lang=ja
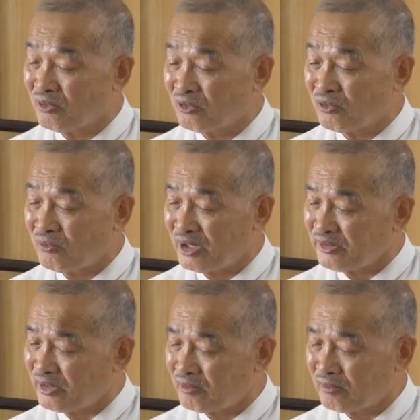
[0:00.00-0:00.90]
を教わっ
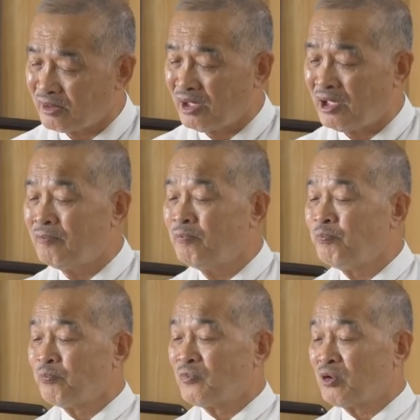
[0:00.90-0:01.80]
たのか
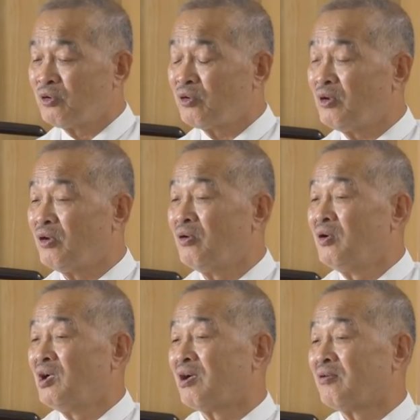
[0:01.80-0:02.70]
それとも
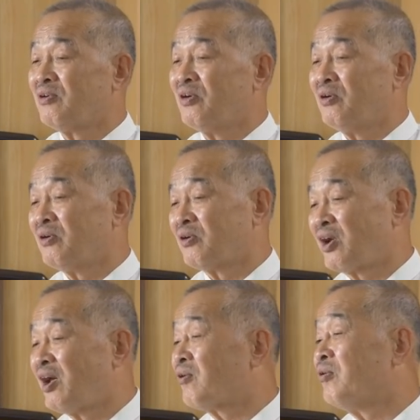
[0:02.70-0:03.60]
あの
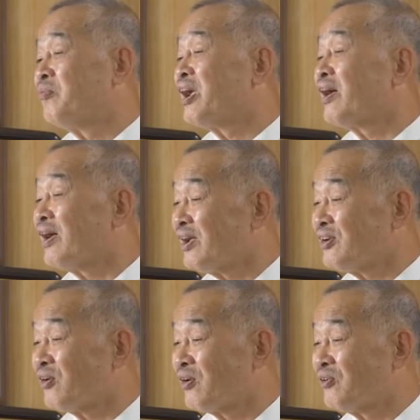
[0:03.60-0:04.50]
稽古を見ながら
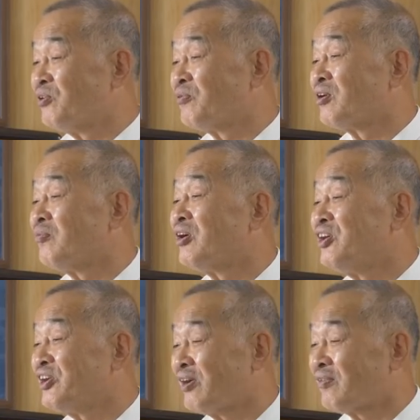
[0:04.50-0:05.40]
それを自分のものに
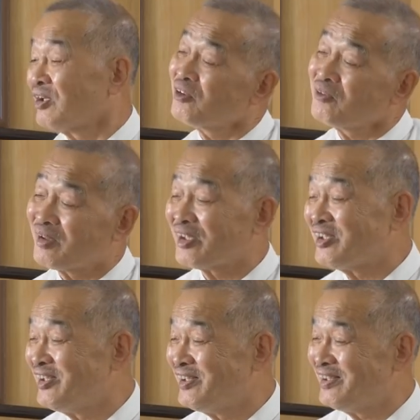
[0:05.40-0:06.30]
したのかちょっと私
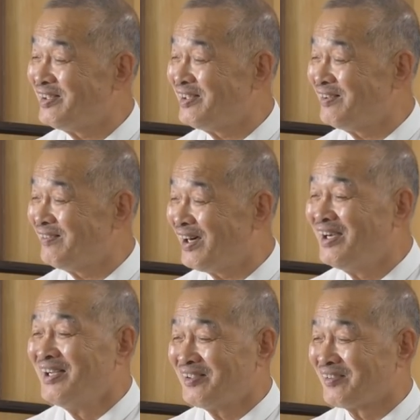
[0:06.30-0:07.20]
は
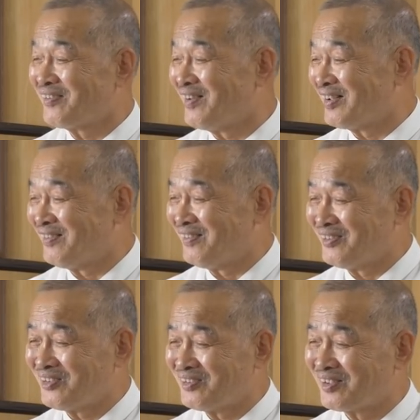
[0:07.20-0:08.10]
ちょっとあの